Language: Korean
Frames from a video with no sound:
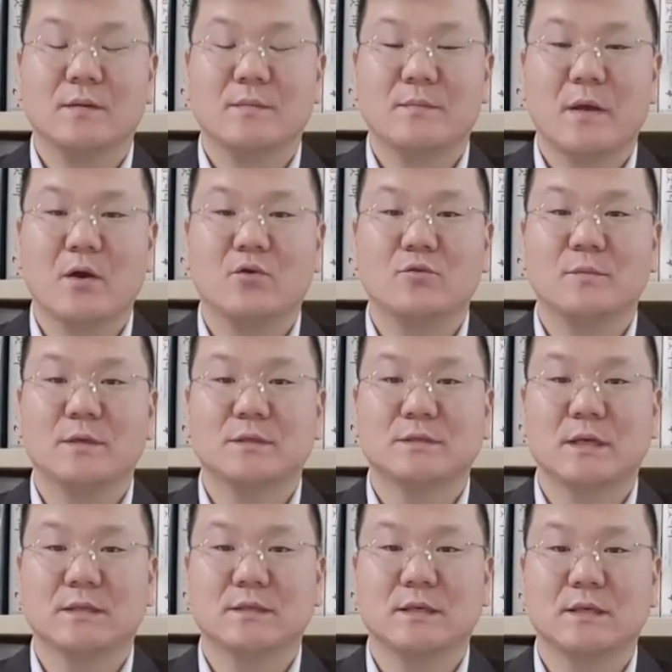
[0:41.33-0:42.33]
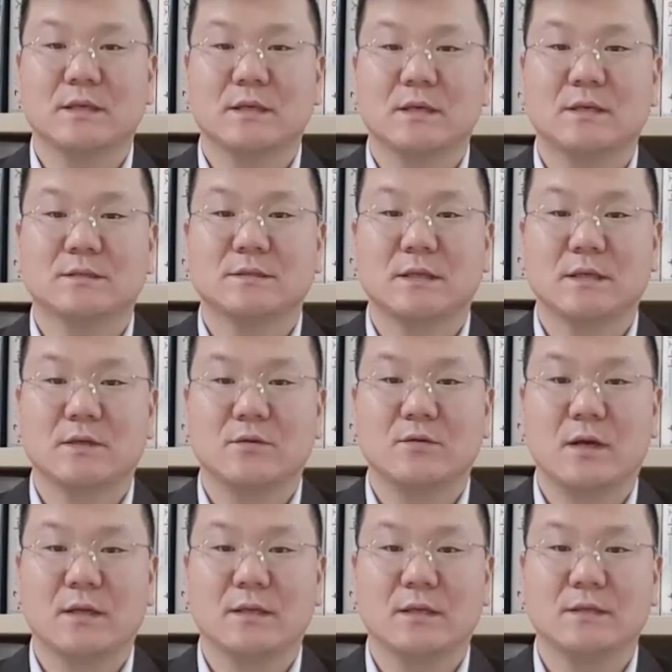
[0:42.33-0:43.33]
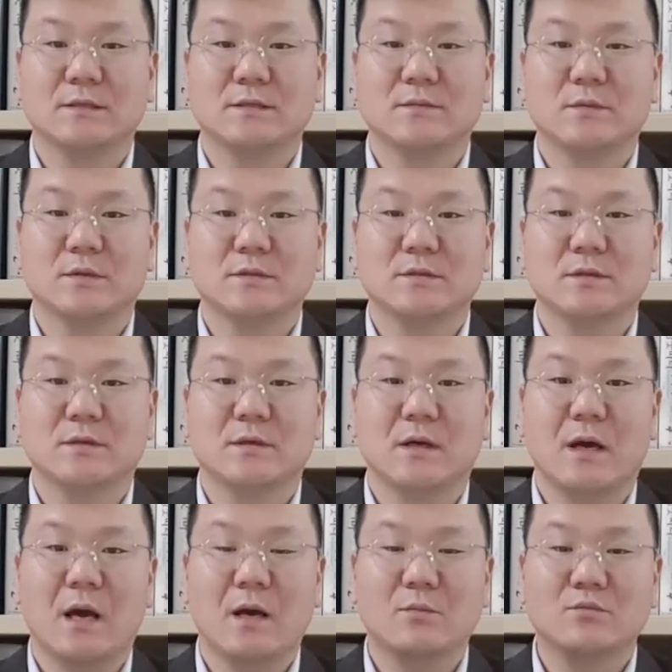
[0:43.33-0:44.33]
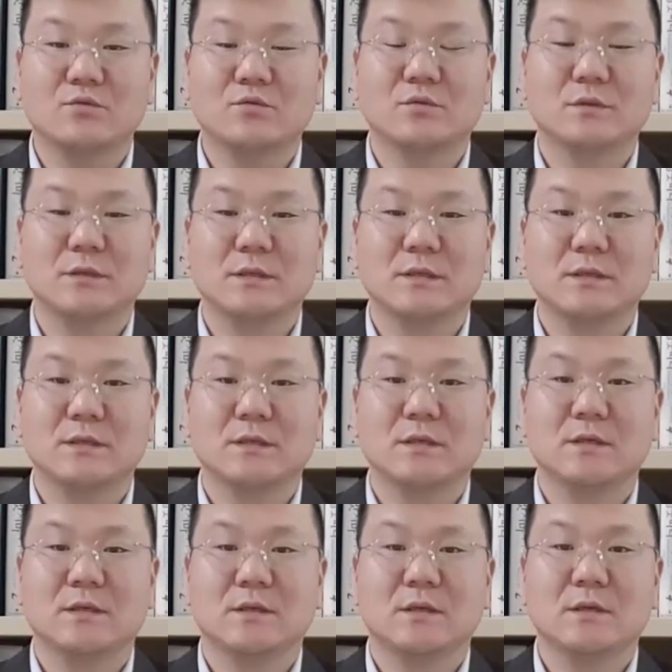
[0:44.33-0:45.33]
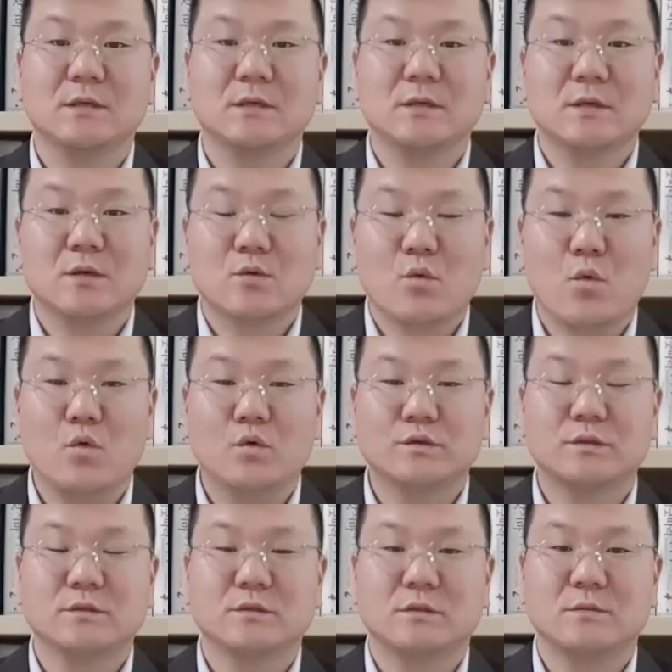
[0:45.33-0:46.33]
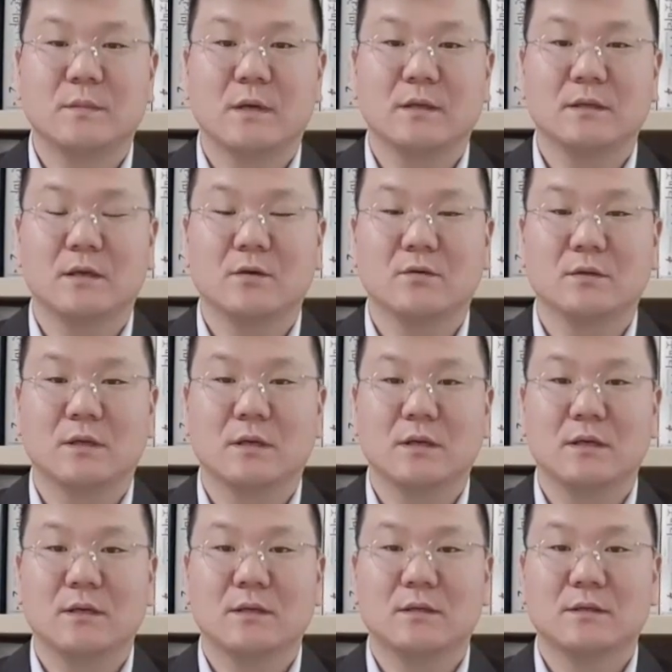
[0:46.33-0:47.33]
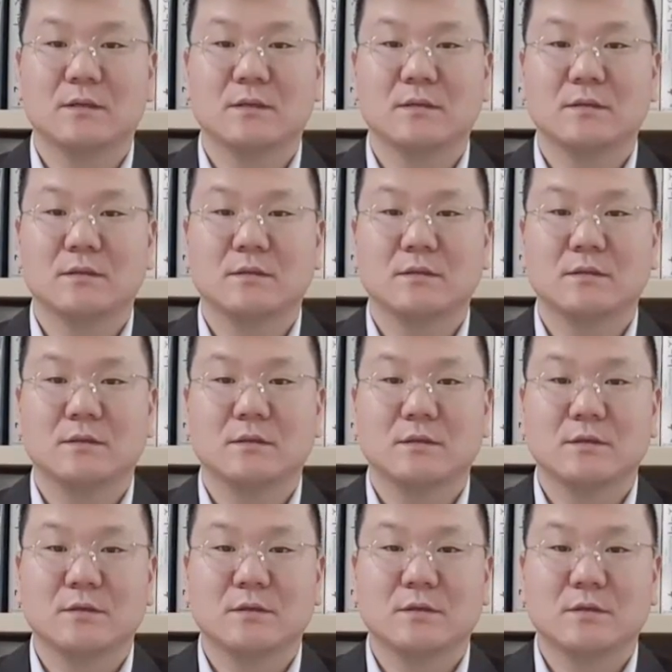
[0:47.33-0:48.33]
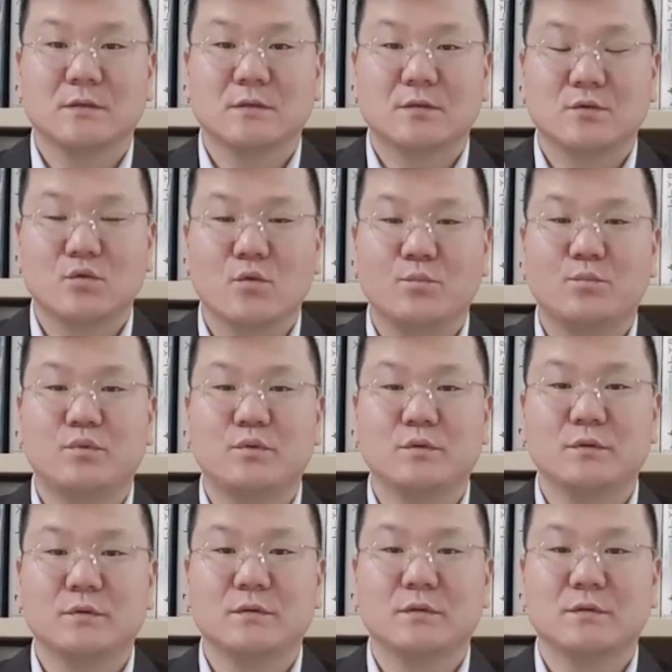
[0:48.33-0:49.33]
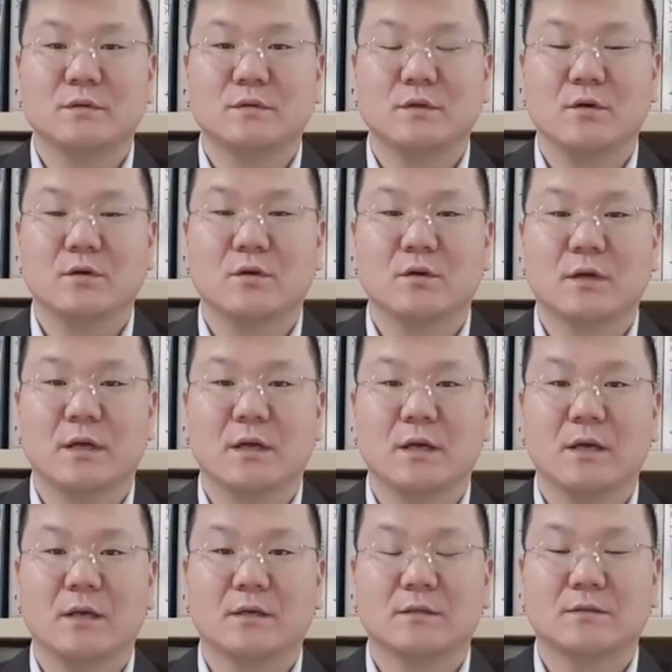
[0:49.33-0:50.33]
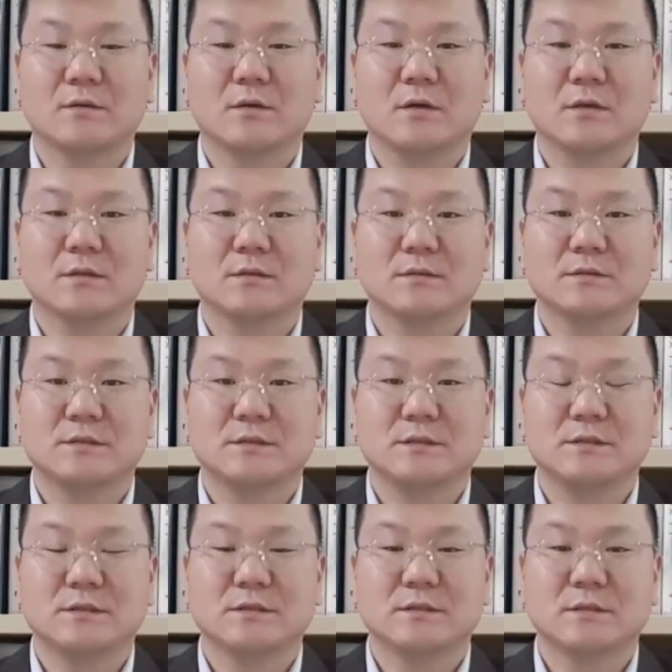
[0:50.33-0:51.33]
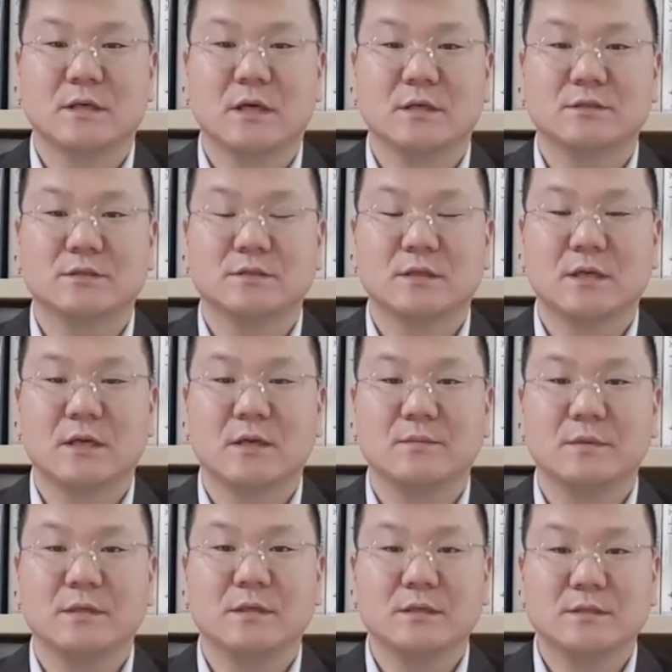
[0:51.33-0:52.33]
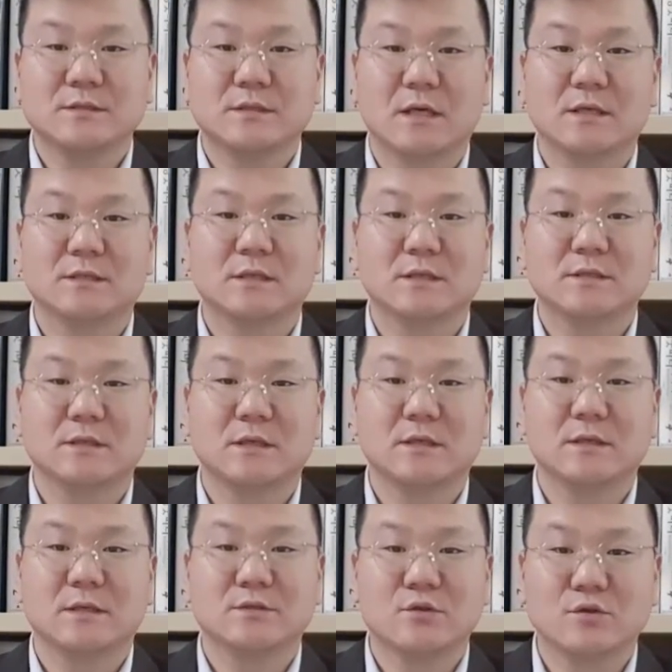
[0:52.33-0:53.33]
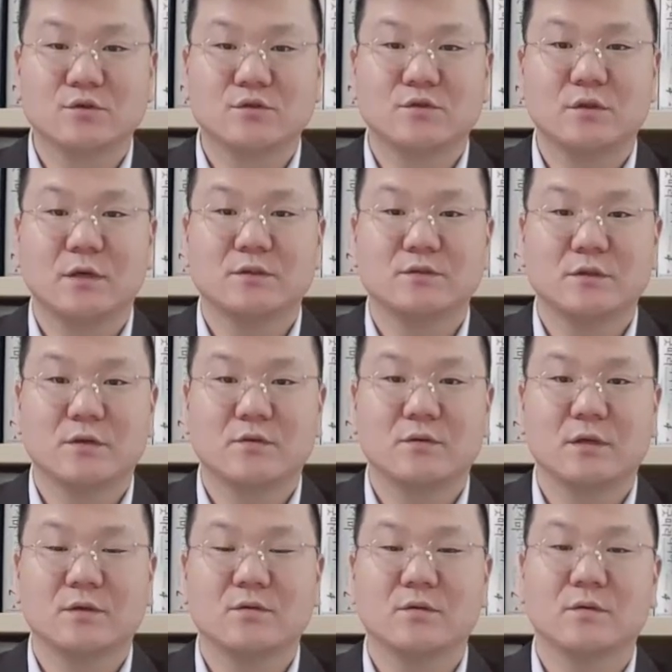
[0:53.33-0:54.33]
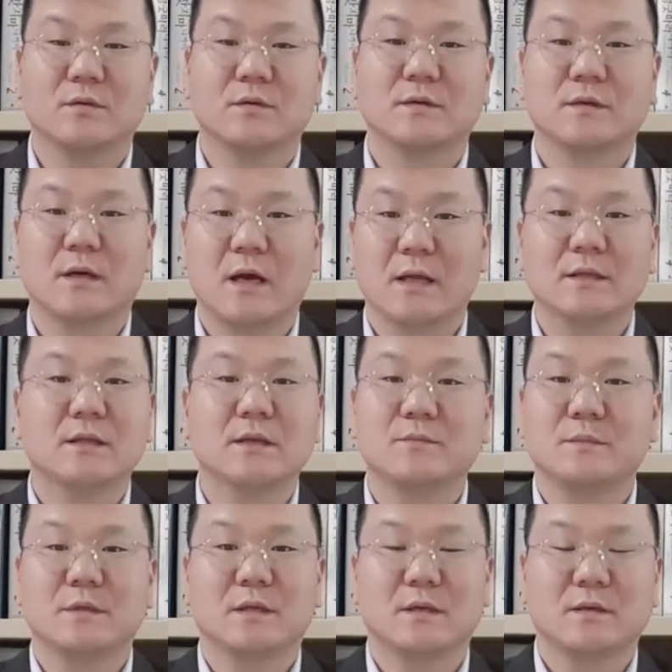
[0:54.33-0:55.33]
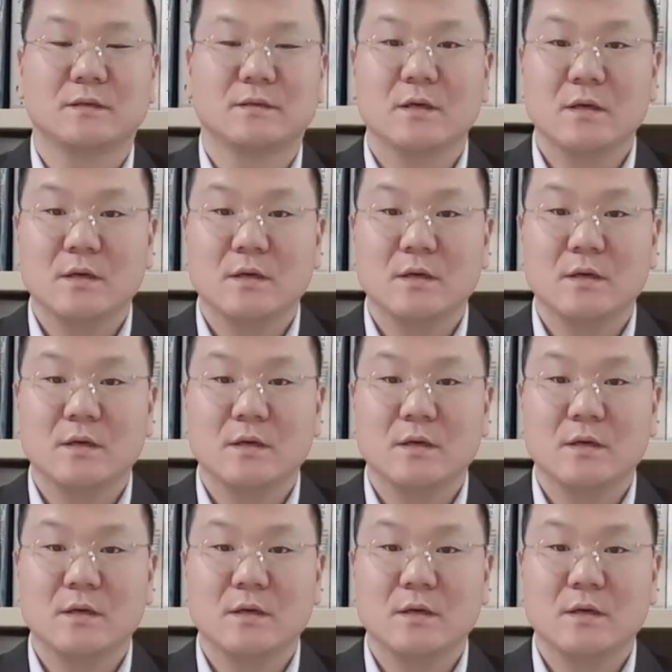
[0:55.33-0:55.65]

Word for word: 배움의 자세가 제대로 안 돼 있으면요. 아무리 고승을 만나거나 높은 영역의 그런 지식을 가진 사람이 자기 자신한테 전수를 해준다고 해도 안 됩니다.